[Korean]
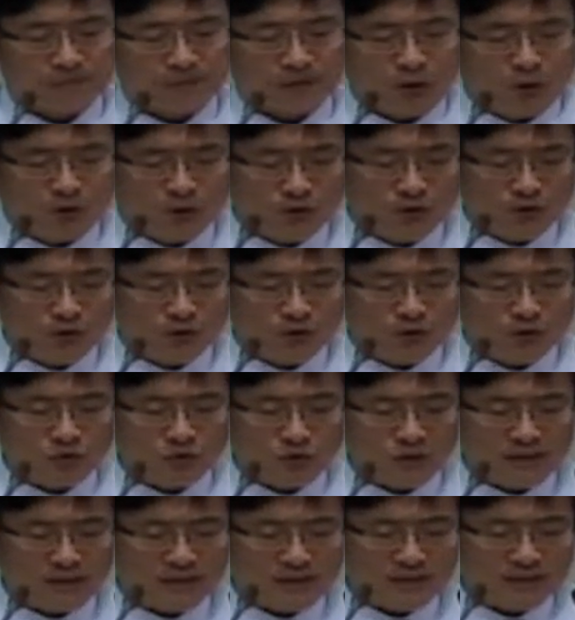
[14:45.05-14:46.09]
어떤
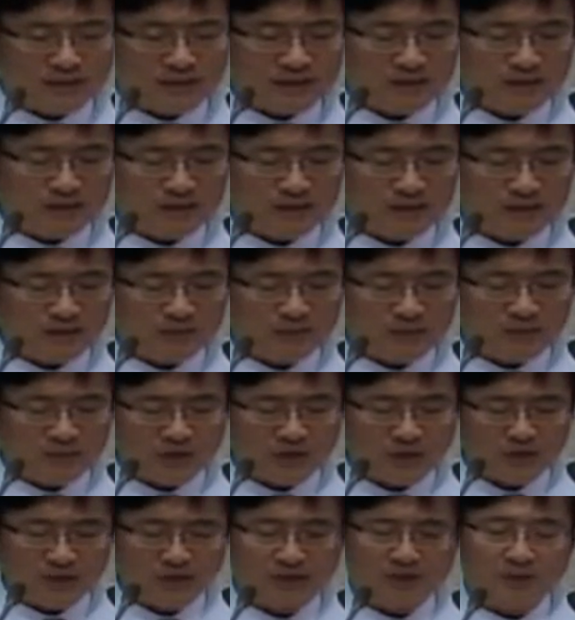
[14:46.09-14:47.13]
요구가 자신들에게
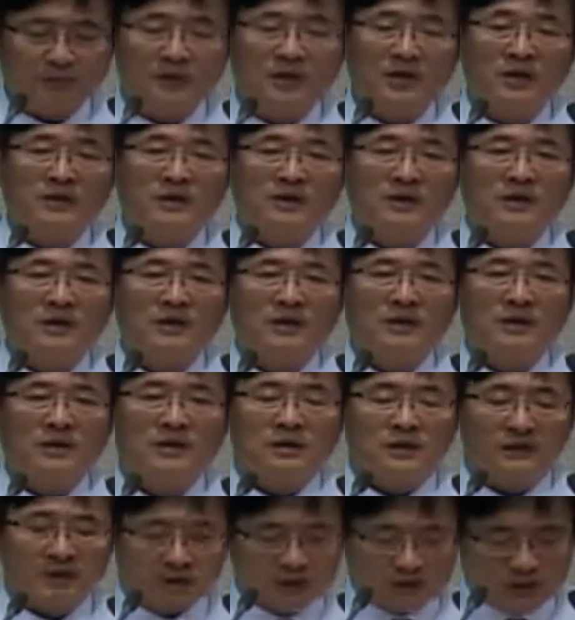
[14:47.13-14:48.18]
피해가 되면
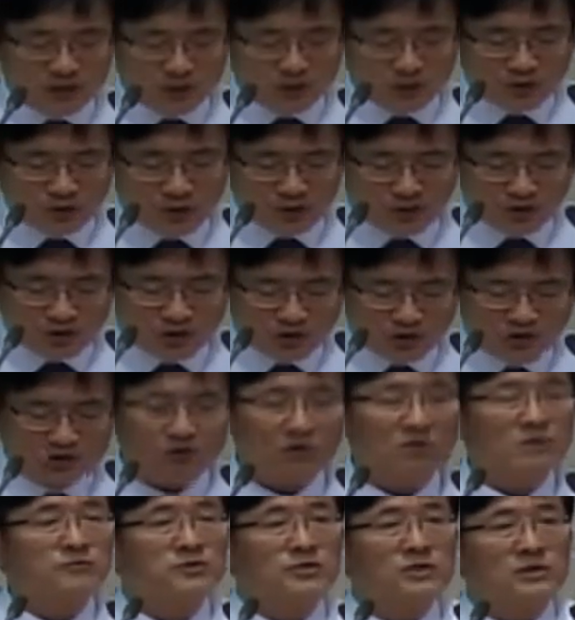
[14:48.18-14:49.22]
늘 지도자들이
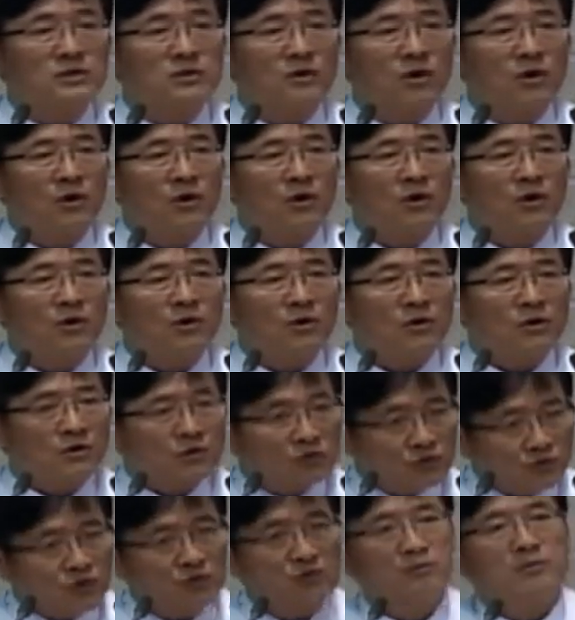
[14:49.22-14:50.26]
뒷걸음치고
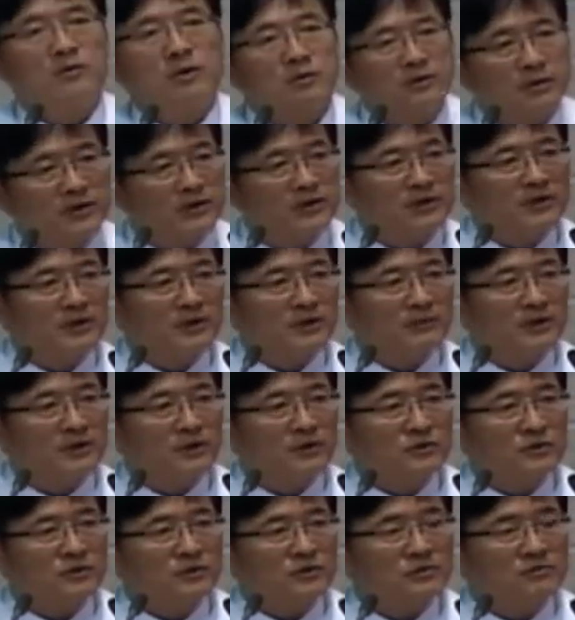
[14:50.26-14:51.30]
숨어버리기 때문에
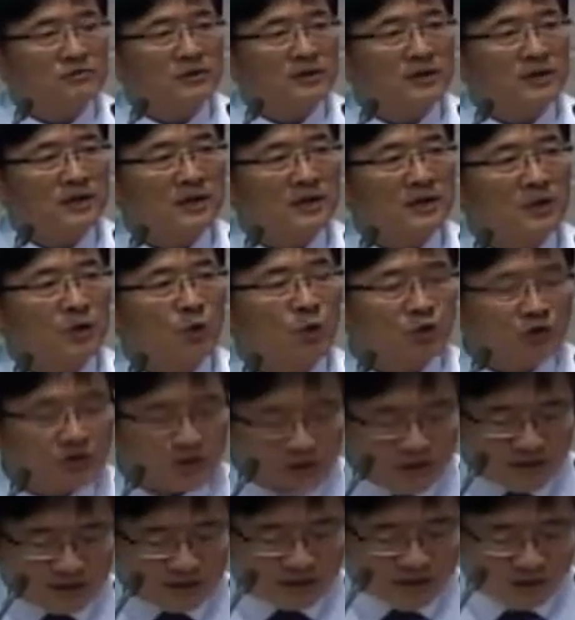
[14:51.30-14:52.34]
그렇습니다.
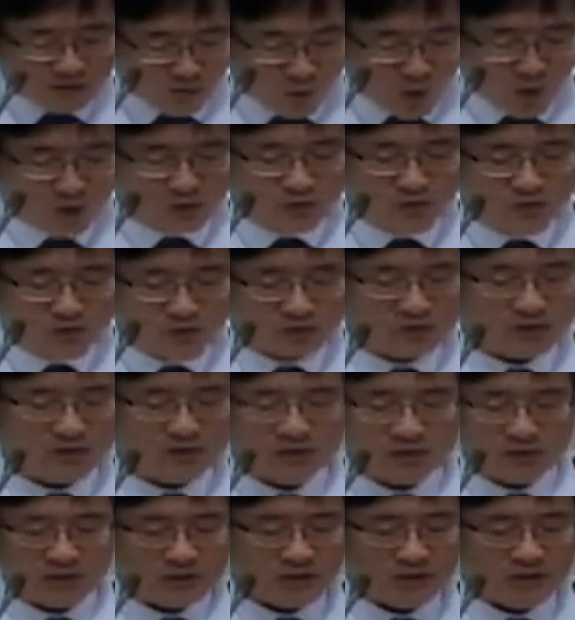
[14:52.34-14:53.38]
고스란히 그 모든
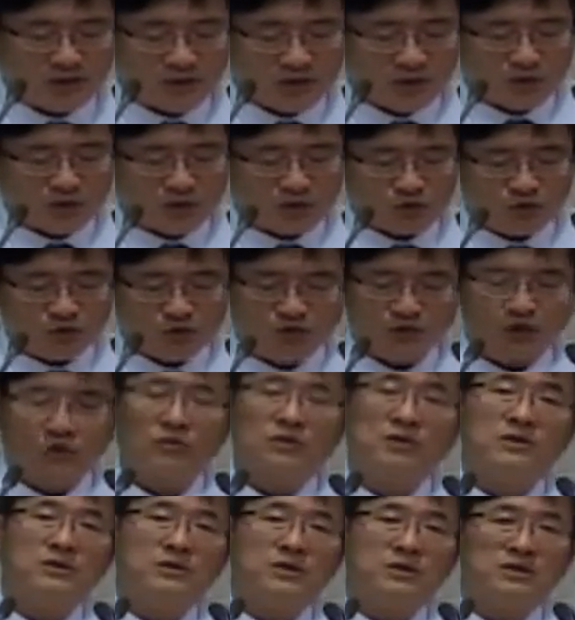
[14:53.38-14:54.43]
것들을
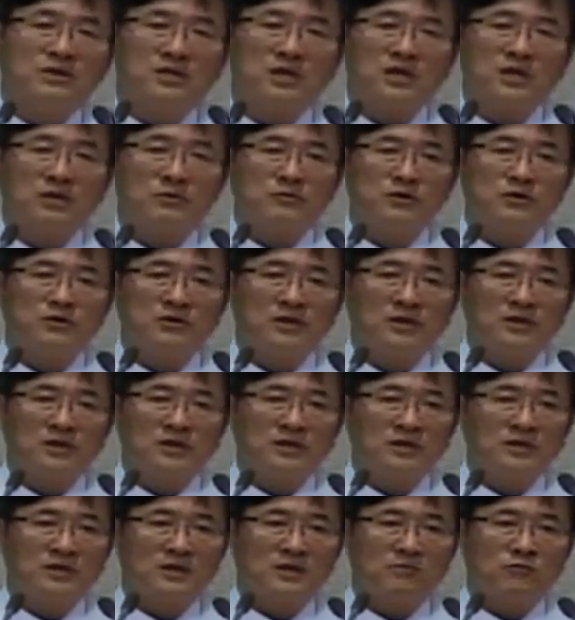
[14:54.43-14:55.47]
구성원들이 책임을 져야
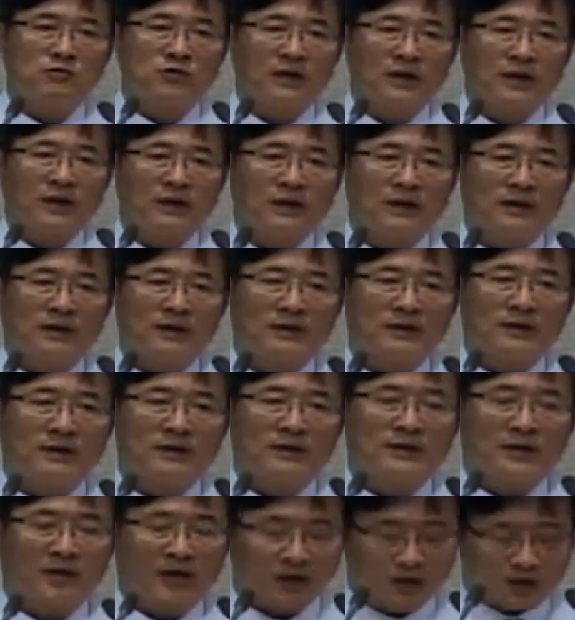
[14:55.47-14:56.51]
되기 때문에
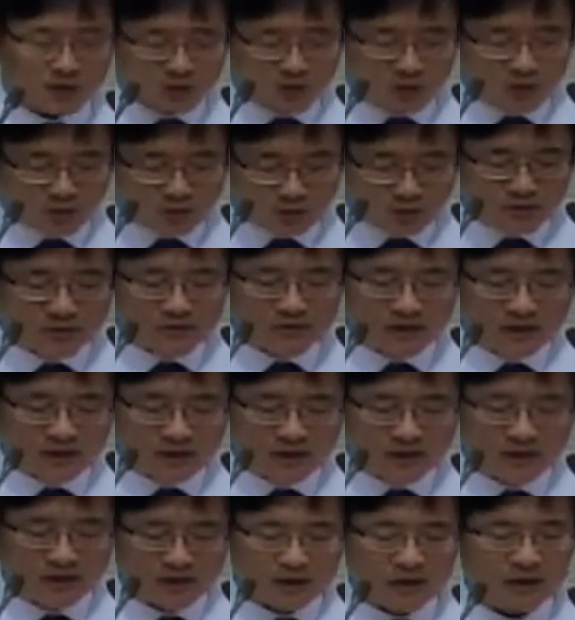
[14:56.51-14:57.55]
당연히
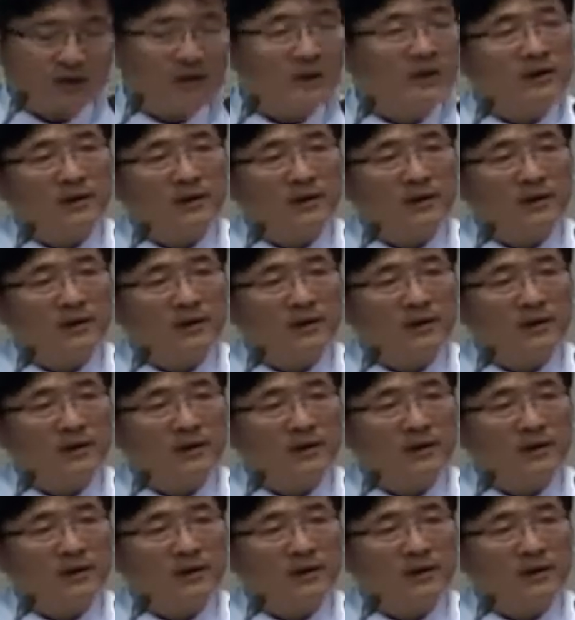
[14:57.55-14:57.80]
공동체가